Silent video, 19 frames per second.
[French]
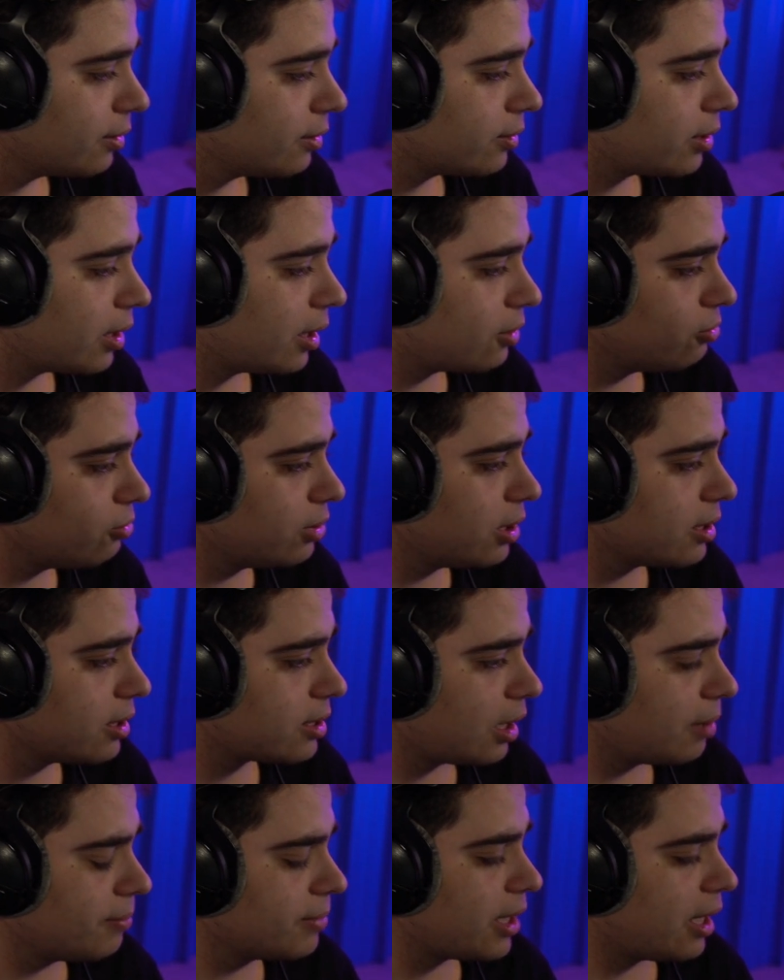T'as écouté
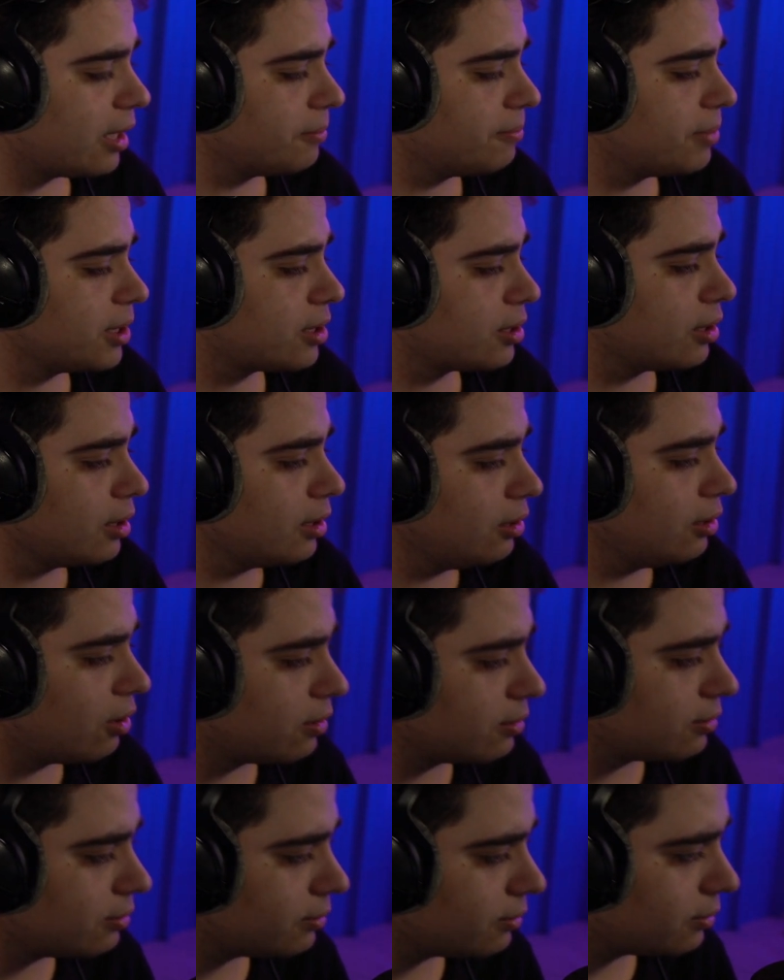Zamdan, BG
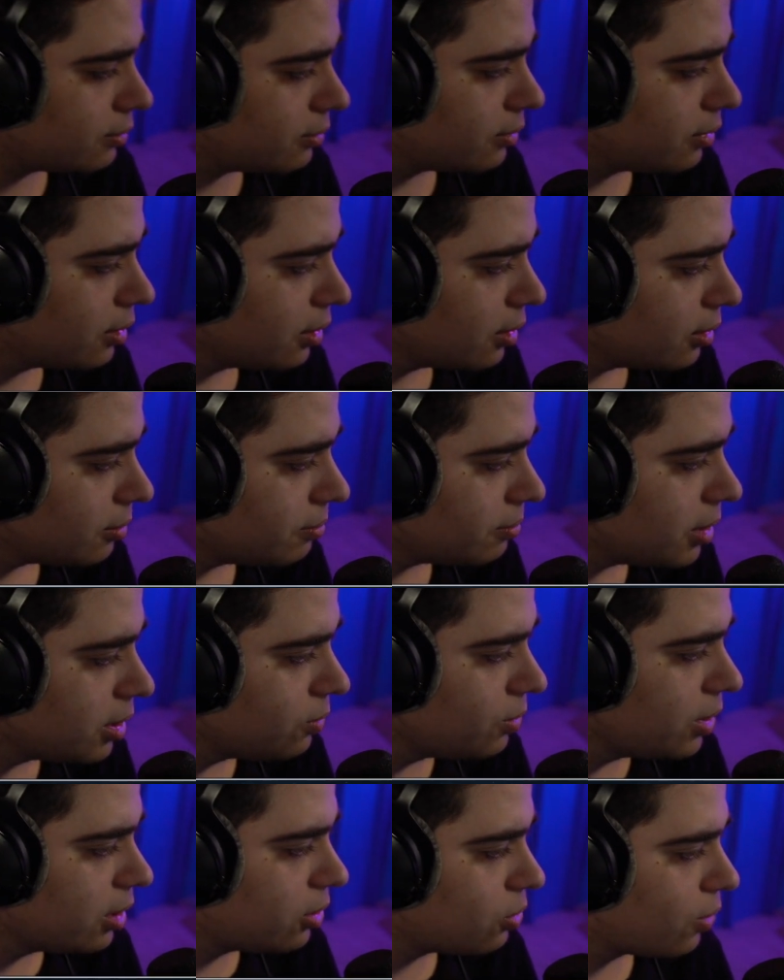Non.
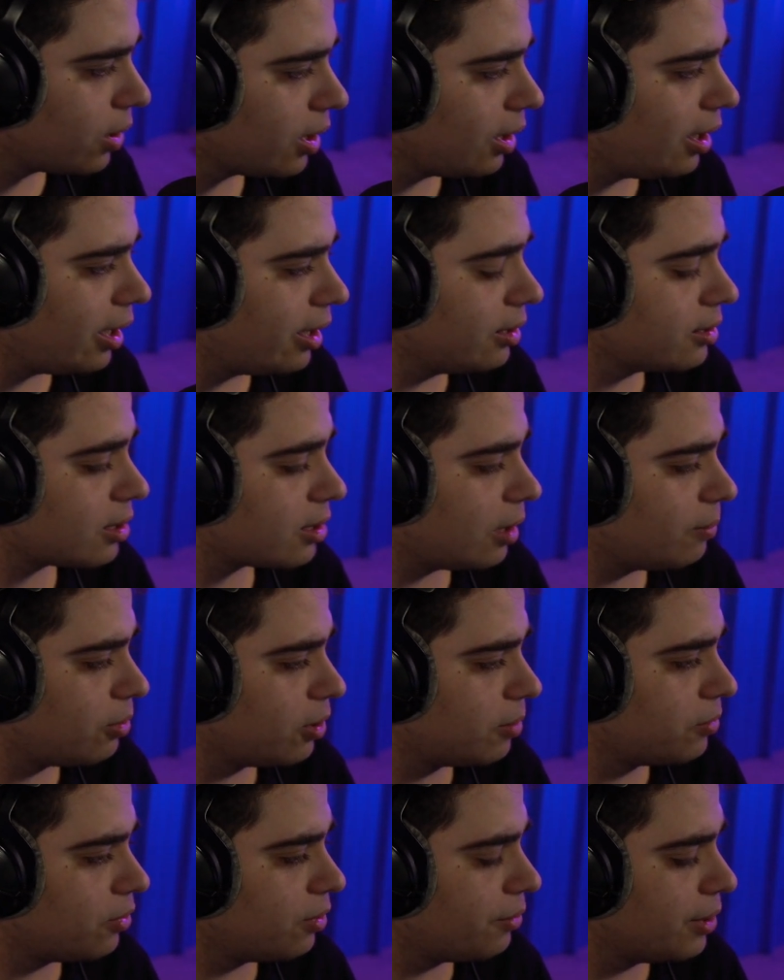Minuit, Tory Lanez,
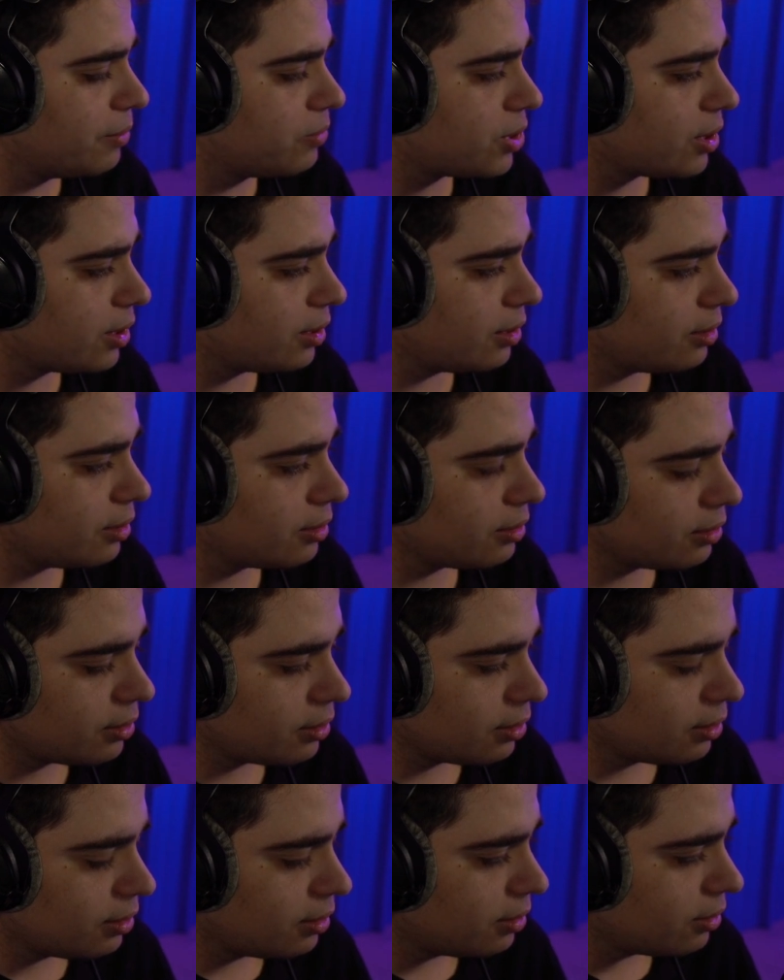album OMG.
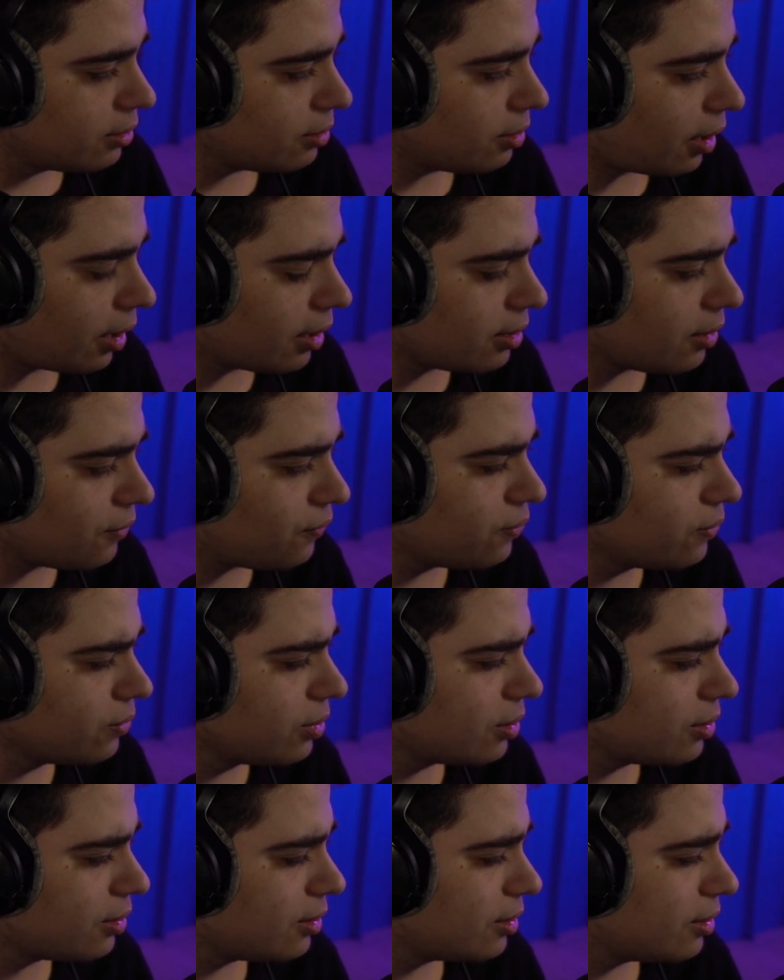Rien à
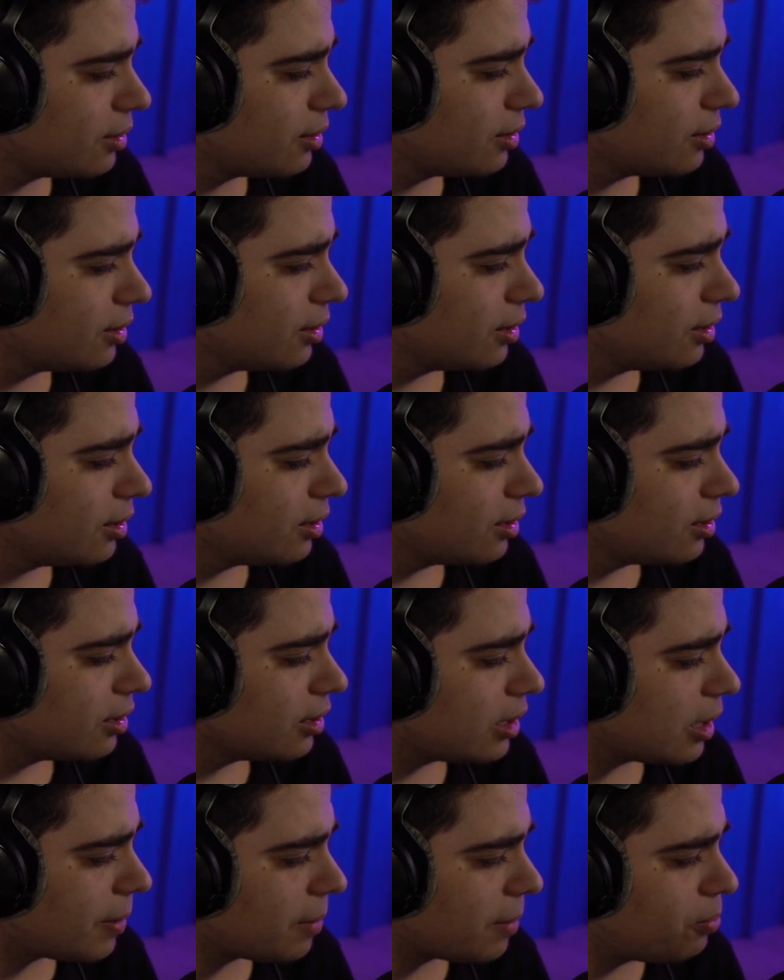foutre.
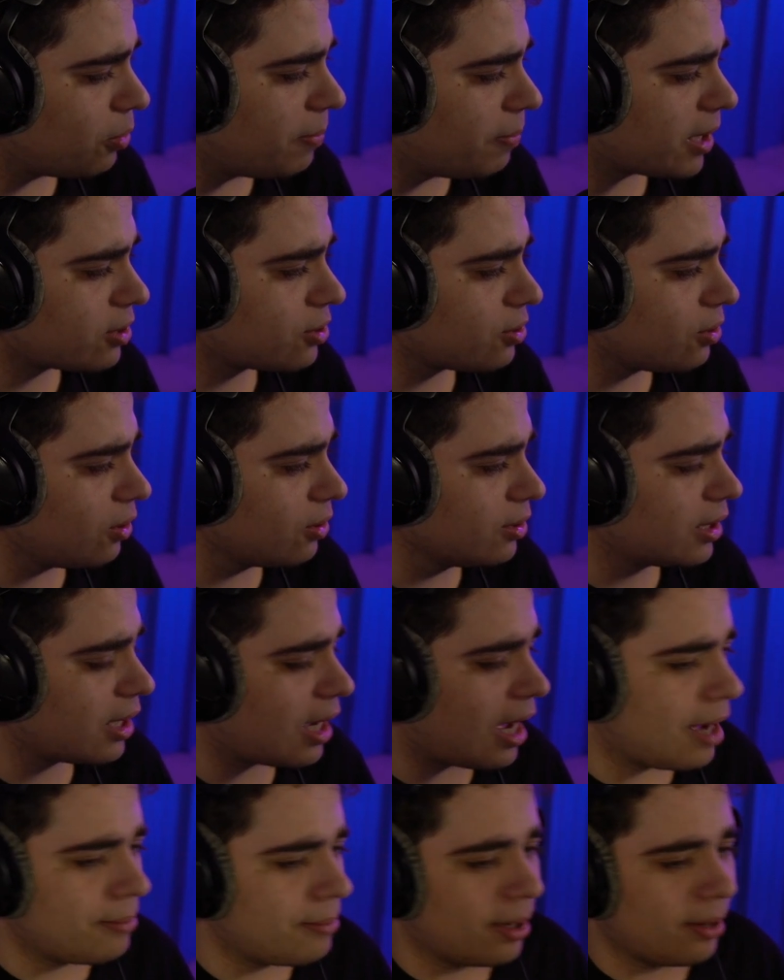T'es prêt pour Barcelone,
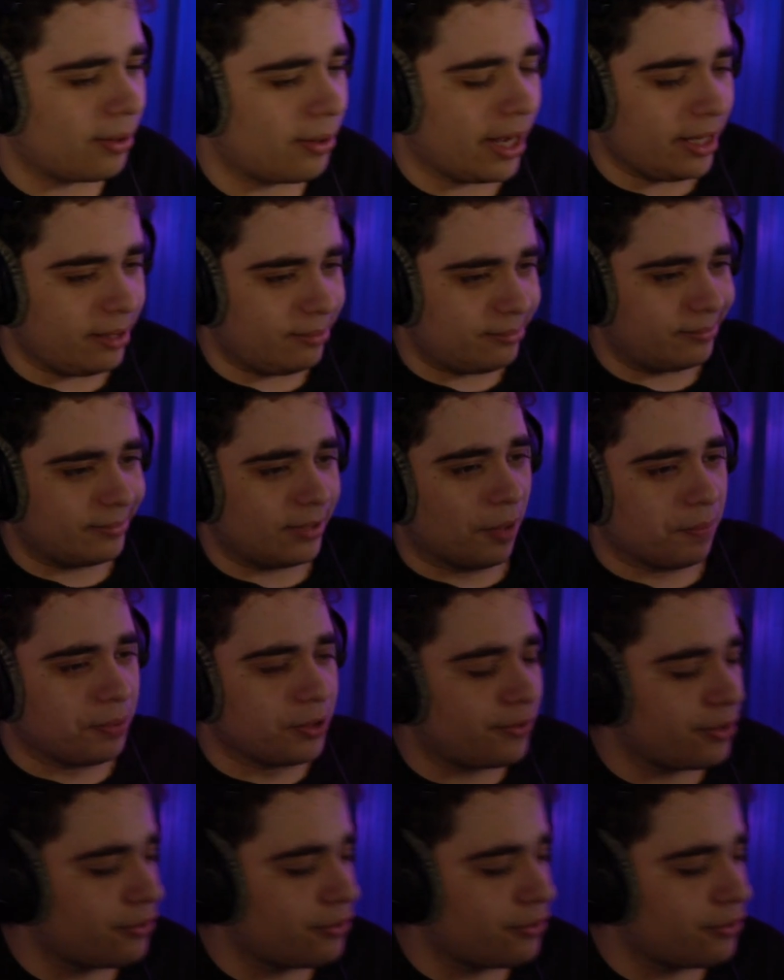Cram Ouais. En plus, je vais